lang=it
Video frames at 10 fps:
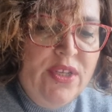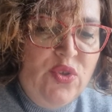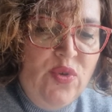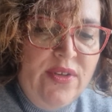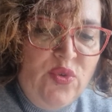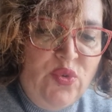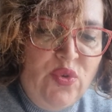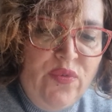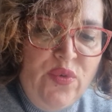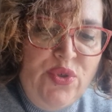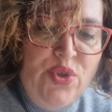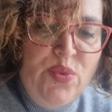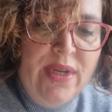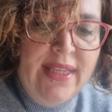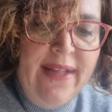da sola sottovoce o
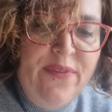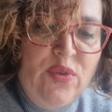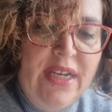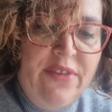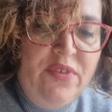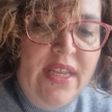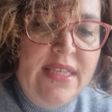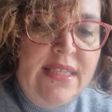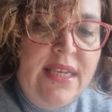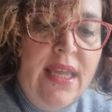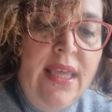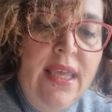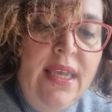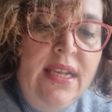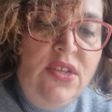guardando dalla finestra il